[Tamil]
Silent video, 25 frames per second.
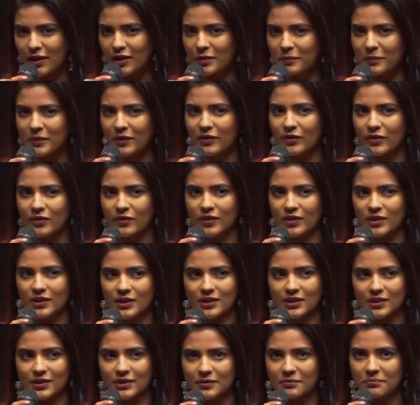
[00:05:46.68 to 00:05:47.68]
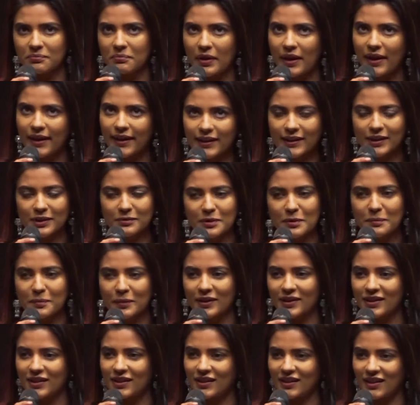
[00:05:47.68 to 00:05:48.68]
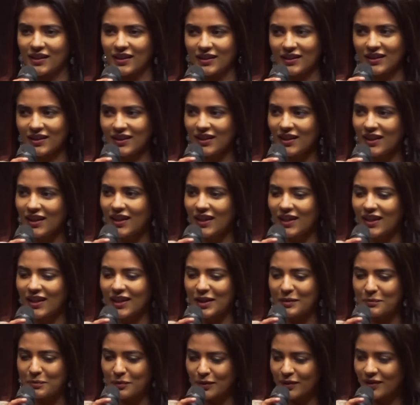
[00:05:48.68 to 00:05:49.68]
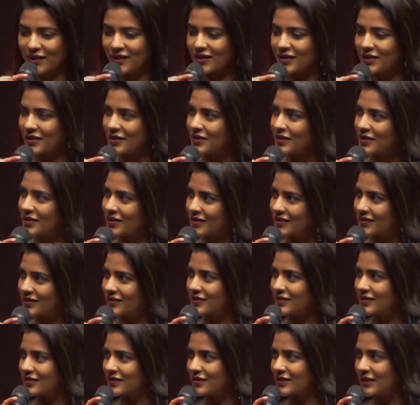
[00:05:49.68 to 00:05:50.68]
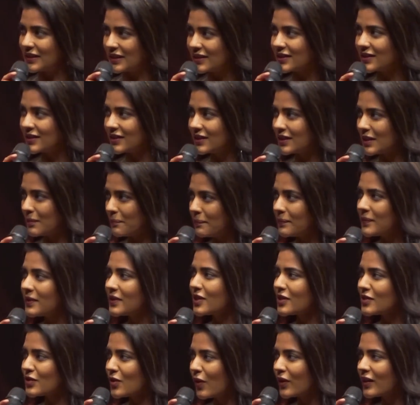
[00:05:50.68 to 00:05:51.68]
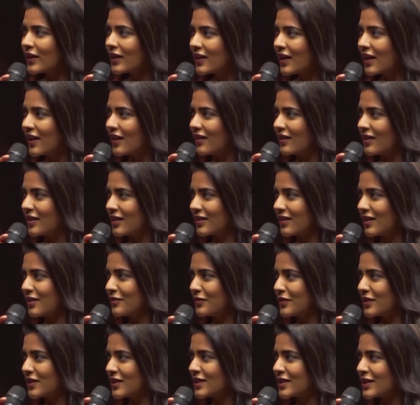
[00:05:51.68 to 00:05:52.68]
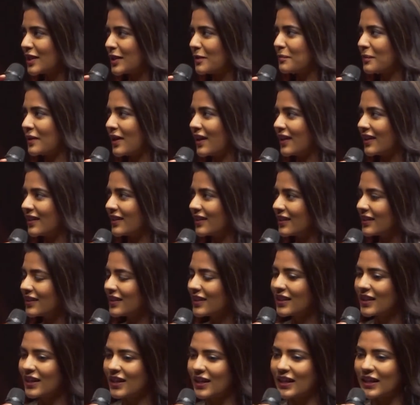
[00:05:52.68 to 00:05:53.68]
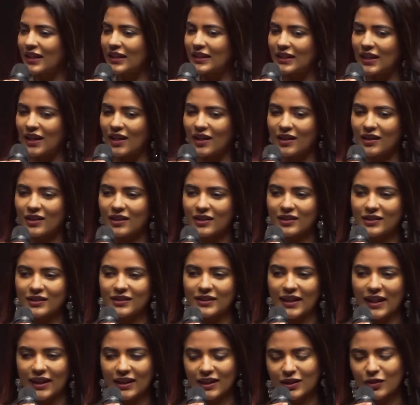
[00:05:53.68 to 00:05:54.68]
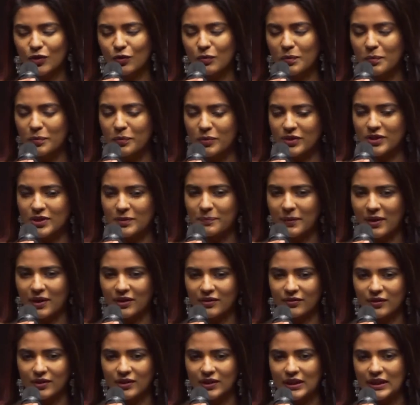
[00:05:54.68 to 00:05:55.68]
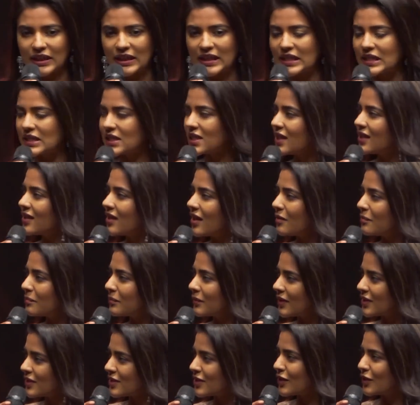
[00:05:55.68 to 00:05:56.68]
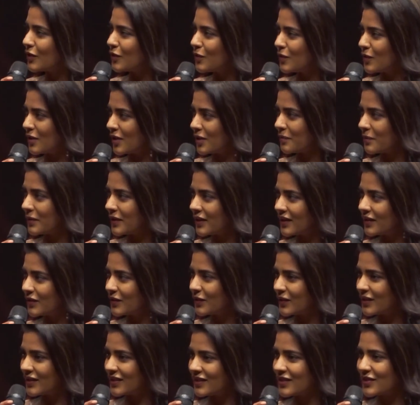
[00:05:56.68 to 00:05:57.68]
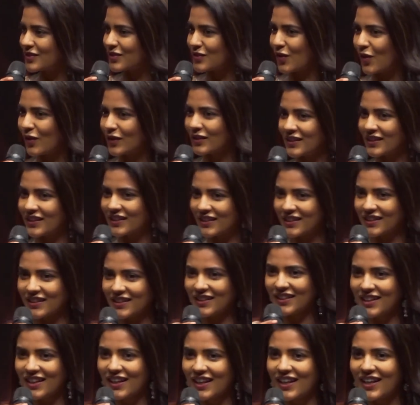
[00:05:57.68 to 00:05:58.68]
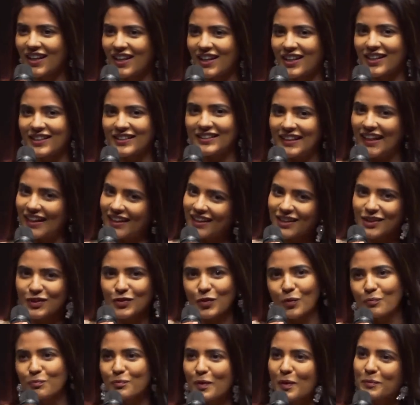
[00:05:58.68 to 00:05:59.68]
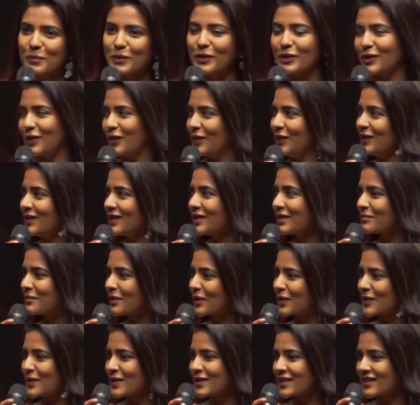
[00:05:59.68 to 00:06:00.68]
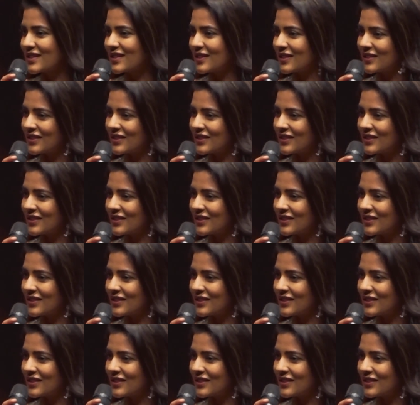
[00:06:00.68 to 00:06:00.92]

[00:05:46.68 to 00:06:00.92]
பாட்டுமே அவர் வந்து பயங்கரமாக பண்ணியிருக்காரு இப்போ கூட இது இந்த இந்த சாங்கே நான் இதான் ஃபர்ஸ்ட் டைம் கேட்குறேன் நான் எனக்கு ரொம்ப பிடிச்ச பாட்டு வந்து ஈஸி கம் ஈஸி கோ அப்படின்னு ஒரு சாங் இருக்குது எனக்கு அது ரொம்ப பிடிக்கும் பிகாஸ்